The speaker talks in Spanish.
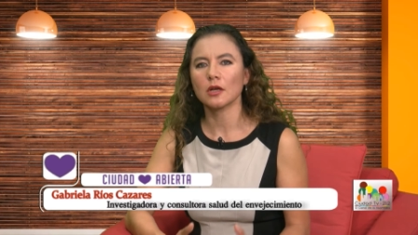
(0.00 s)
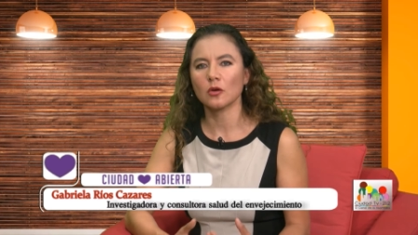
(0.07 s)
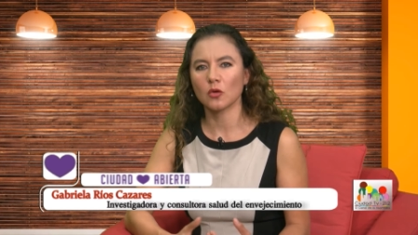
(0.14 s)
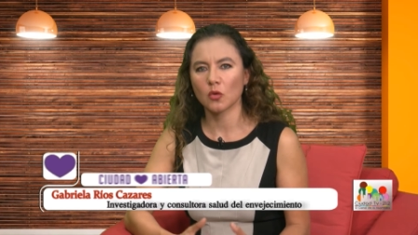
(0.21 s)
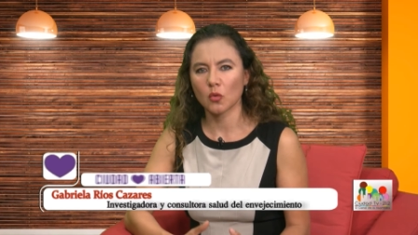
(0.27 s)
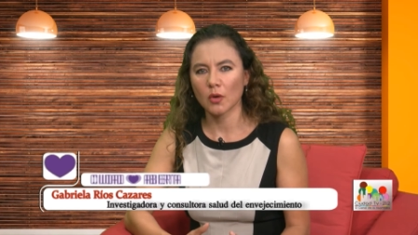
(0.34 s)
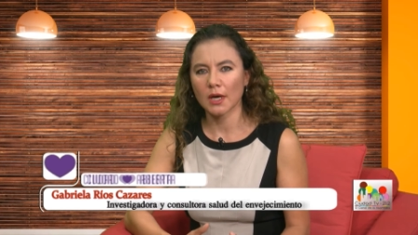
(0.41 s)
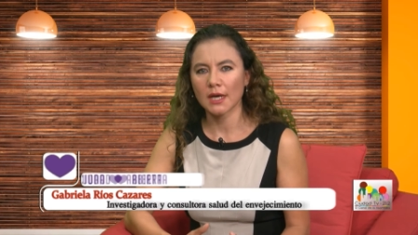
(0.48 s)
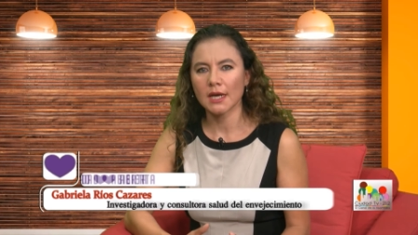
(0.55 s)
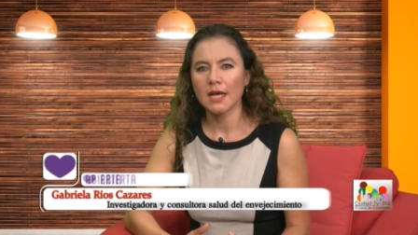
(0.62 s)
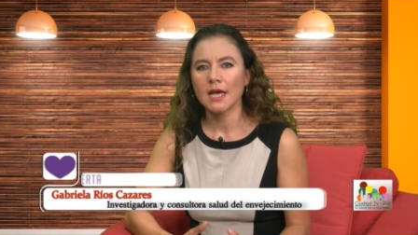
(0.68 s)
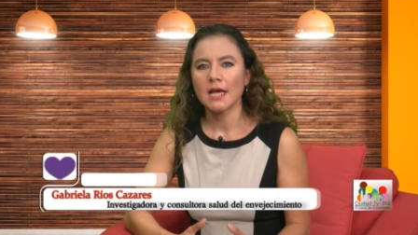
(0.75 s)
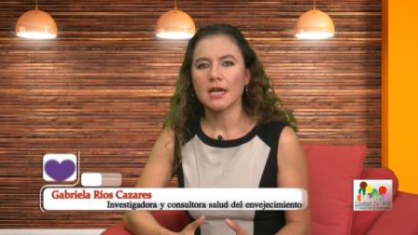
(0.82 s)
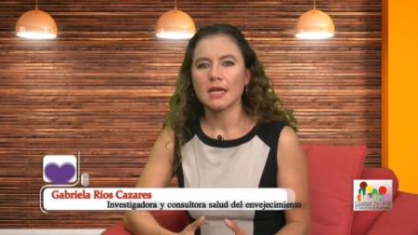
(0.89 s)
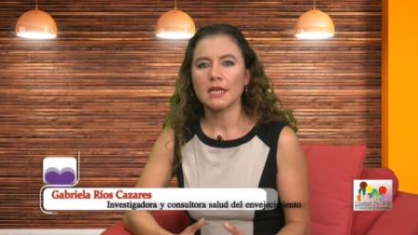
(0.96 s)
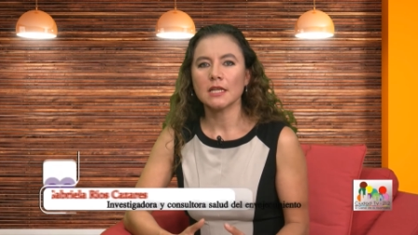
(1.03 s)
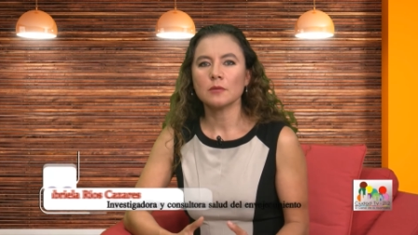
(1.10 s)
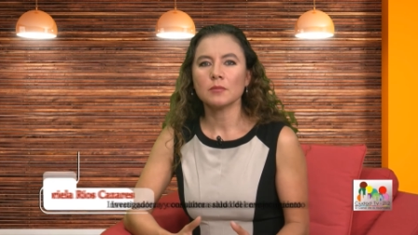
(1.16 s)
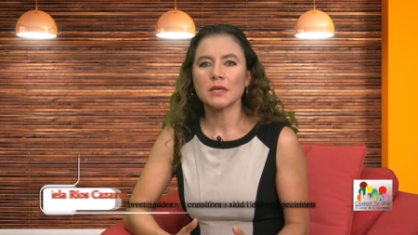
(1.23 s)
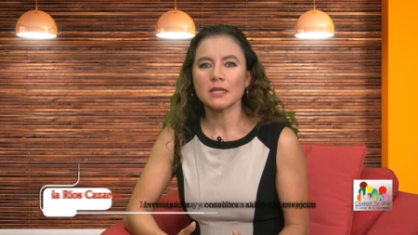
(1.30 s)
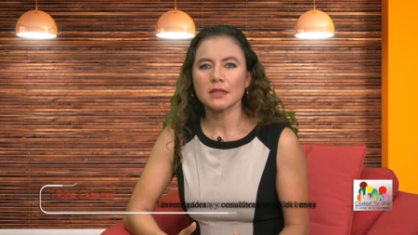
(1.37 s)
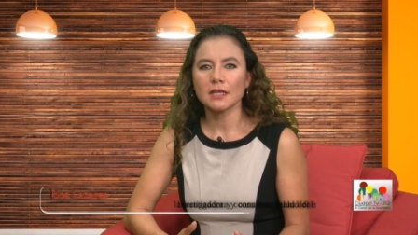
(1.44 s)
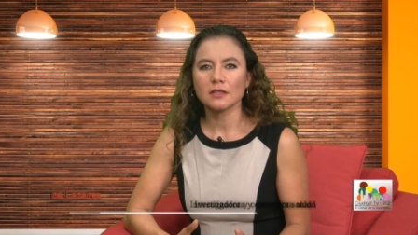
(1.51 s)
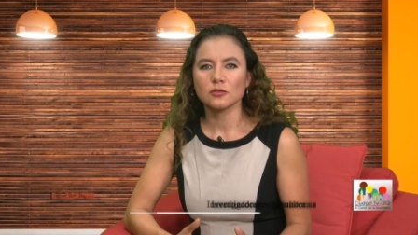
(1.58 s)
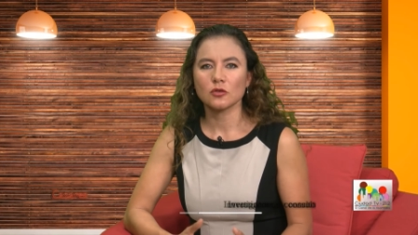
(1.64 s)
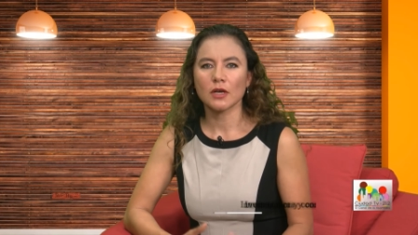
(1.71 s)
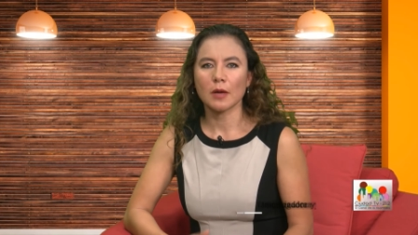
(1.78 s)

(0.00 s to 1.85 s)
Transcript: lo cual limita su